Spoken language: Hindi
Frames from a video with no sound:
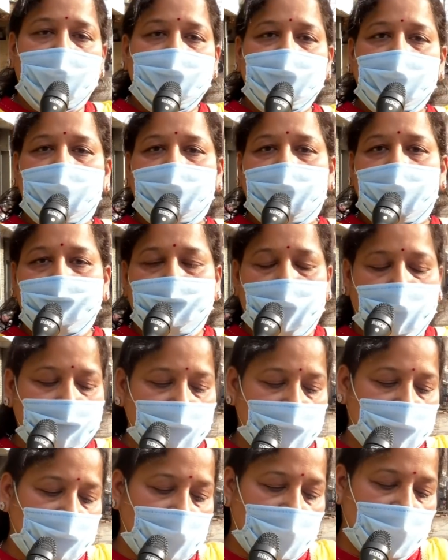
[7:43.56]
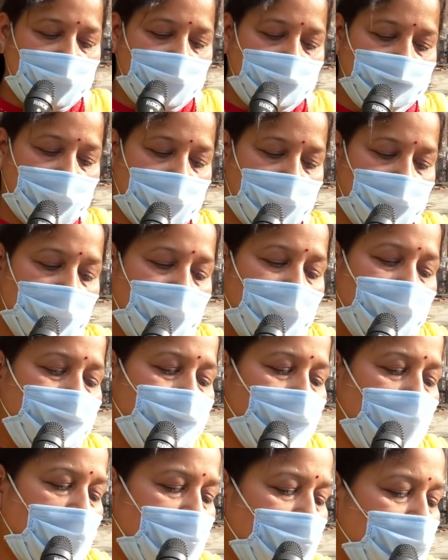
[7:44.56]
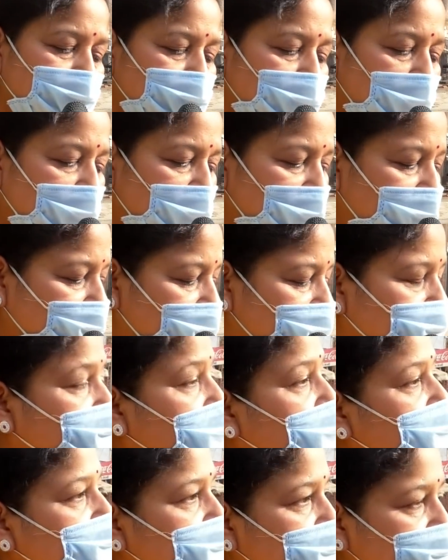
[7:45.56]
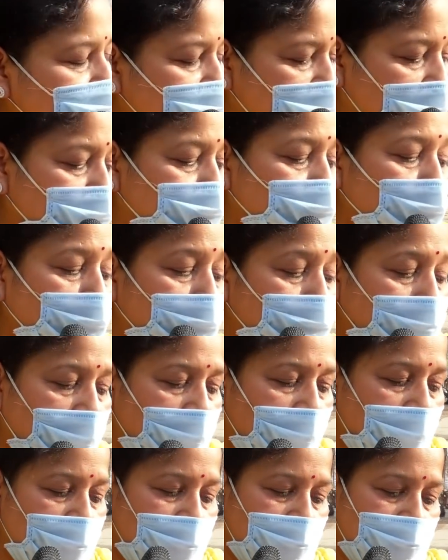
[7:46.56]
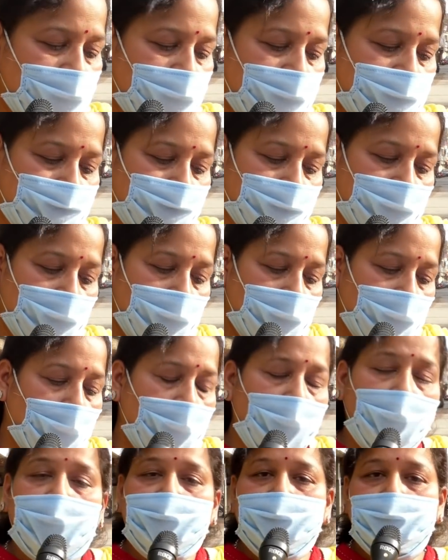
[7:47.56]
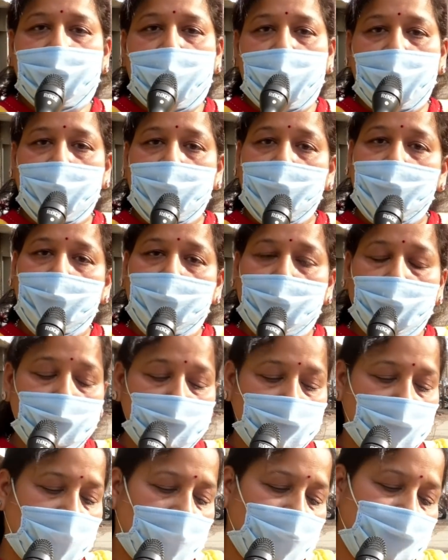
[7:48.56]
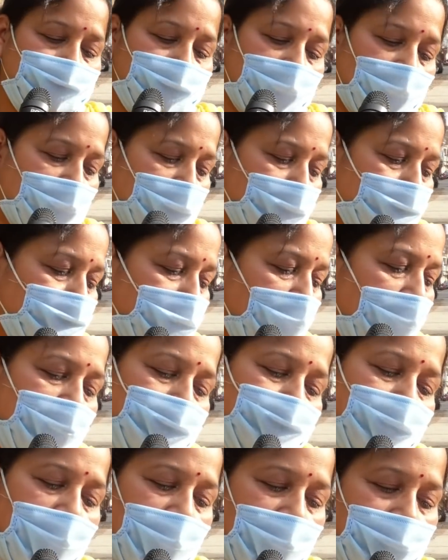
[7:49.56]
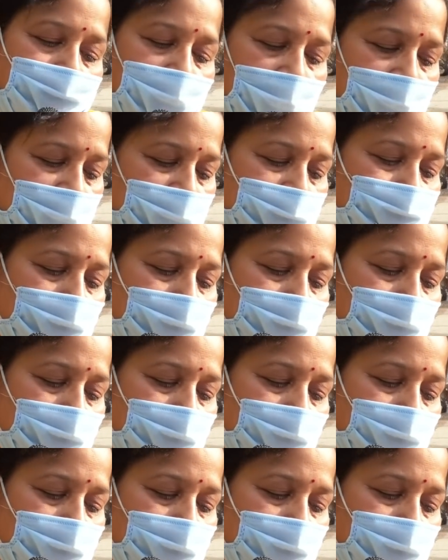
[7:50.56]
जल के पवित्र आचमन मानवता के विश्वास ने उसे दूर भगाया है ओ हंता ओ दुरात्मा भाग भाग भारत